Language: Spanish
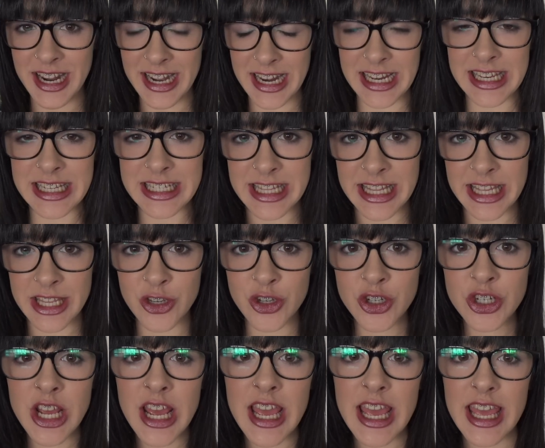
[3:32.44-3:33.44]
canales de
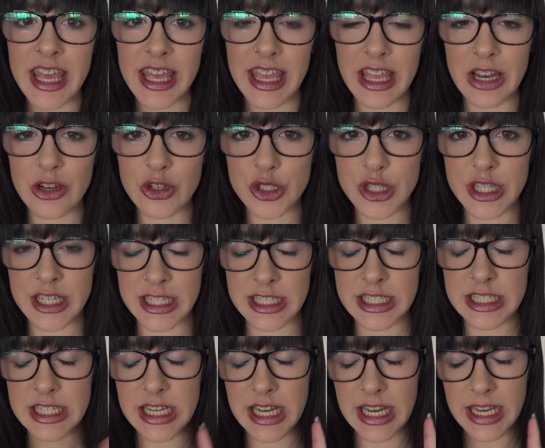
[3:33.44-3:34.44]
ellos, que los
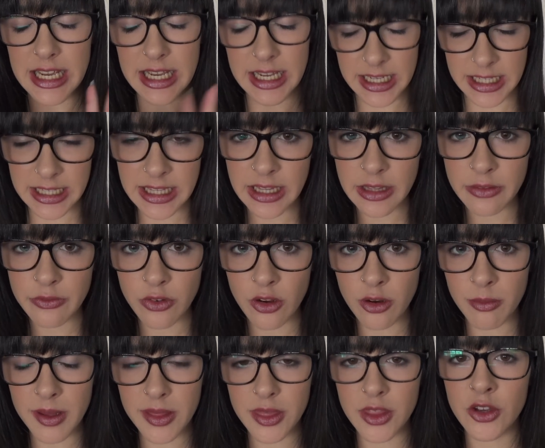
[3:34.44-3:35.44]
tenéis en la cajita de
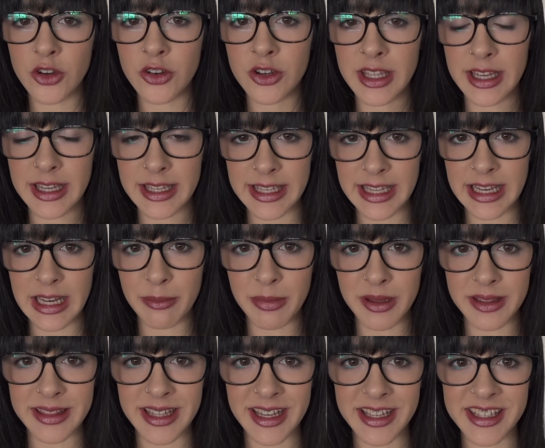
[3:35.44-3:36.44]
información y aquí en la
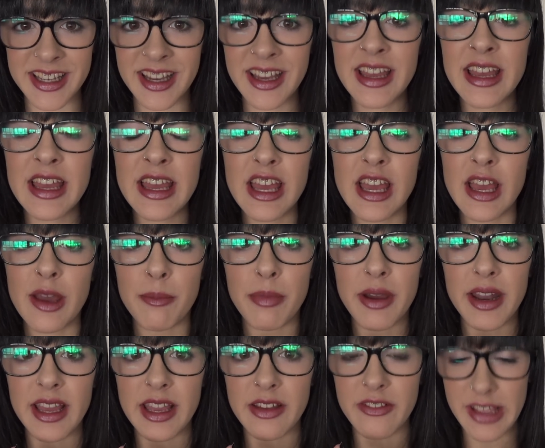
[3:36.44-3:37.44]
pantalla
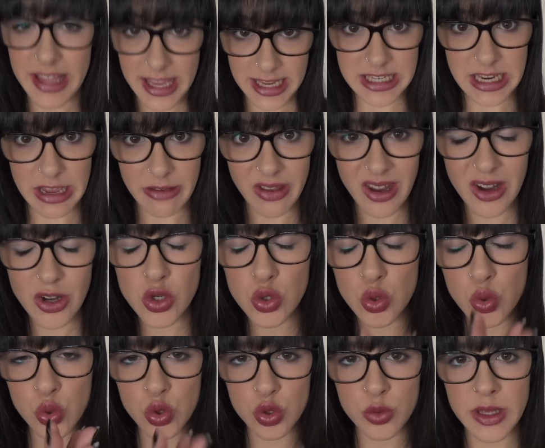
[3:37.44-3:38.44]
para que vayáis a ver
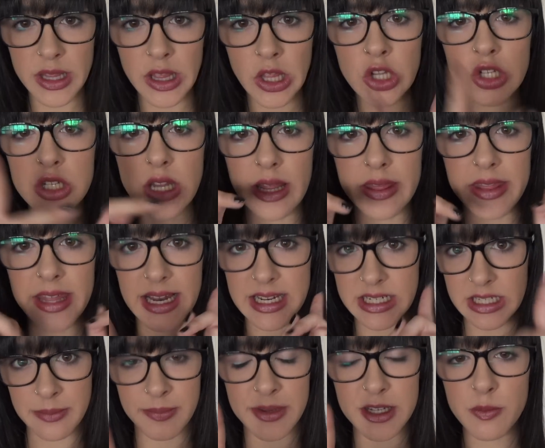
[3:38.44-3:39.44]
sus vídeos de
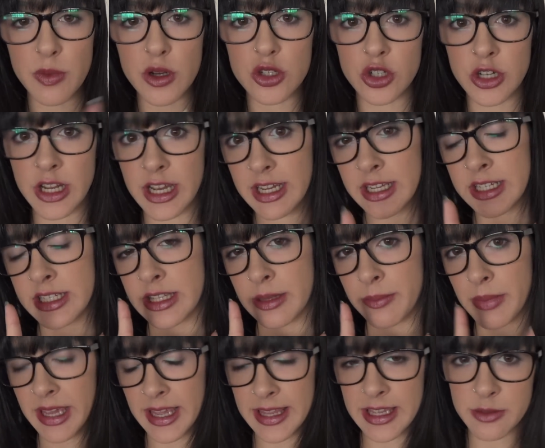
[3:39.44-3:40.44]
las demás personajes
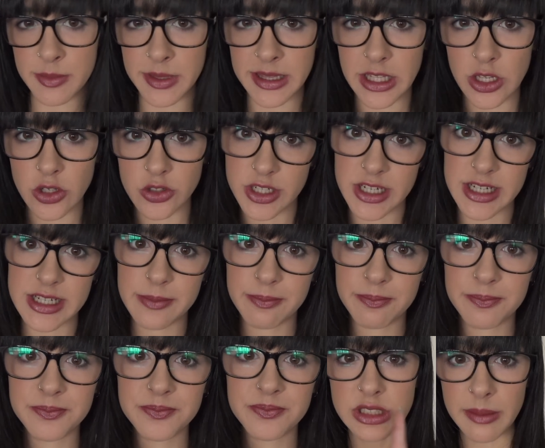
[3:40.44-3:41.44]
de Pequeñas Mentirosas.
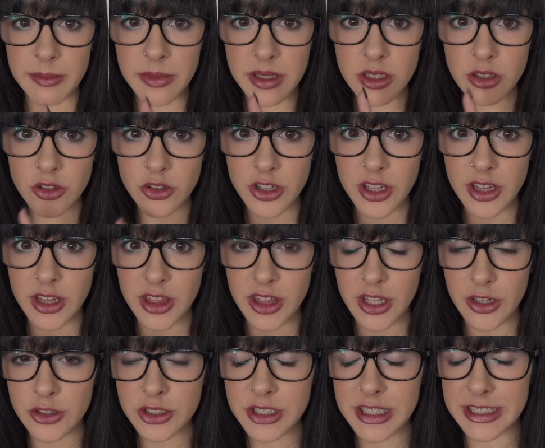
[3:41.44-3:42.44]
También tengo que
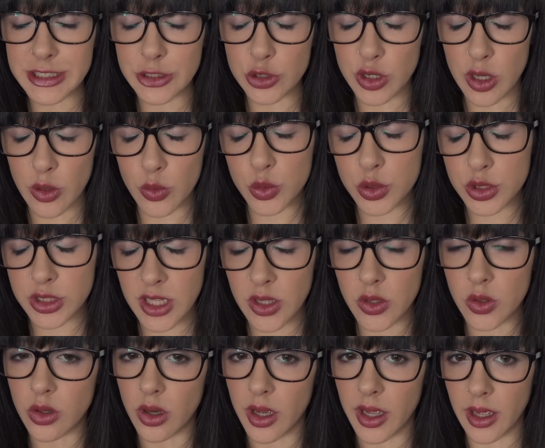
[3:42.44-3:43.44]
deciros que si os han
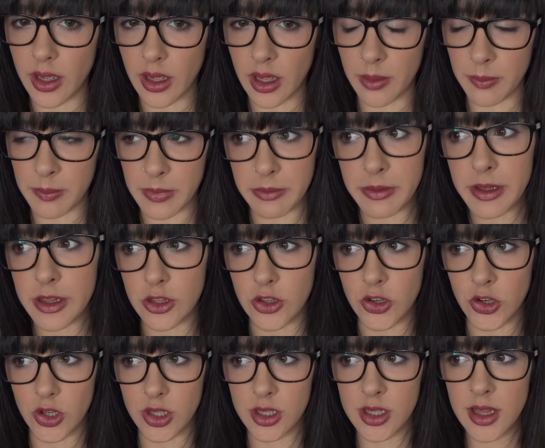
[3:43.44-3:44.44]
gustado en eh, mi
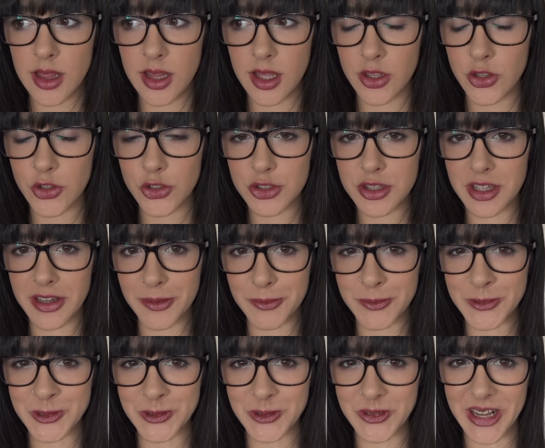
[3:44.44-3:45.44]
vídeo y el de ellos
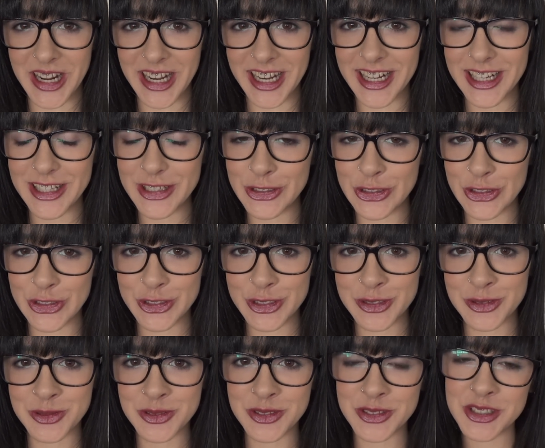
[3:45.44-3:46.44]
tenemos un canal
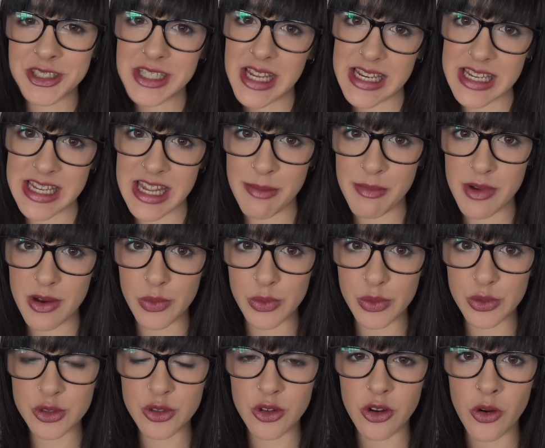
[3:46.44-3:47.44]
todos juntos que se llama
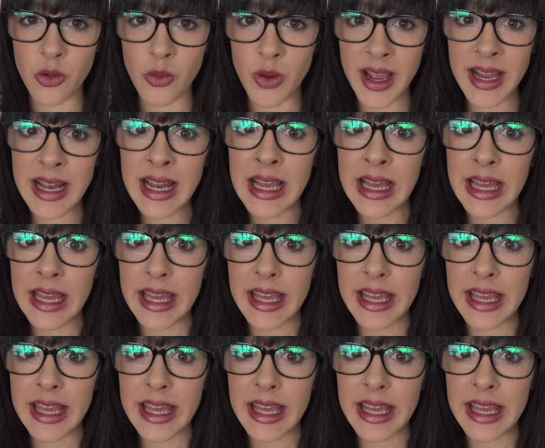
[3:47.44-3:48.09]
Gurus Gone Wild